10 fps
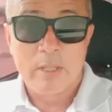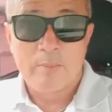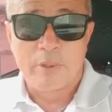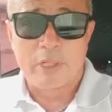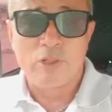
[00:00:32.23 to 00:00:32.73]

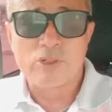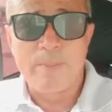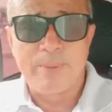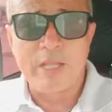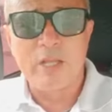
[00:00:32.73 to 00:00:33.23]
Porque yo
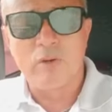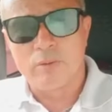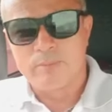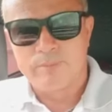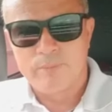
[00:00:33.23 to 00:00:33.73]
siempre digo,
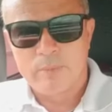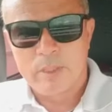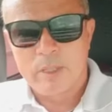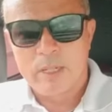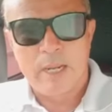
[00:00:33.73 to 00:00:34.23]

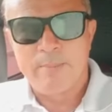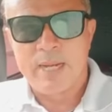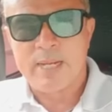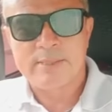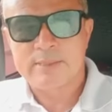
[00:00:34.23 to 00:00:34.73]

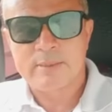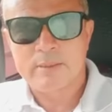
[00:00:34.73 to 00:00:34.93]
jamás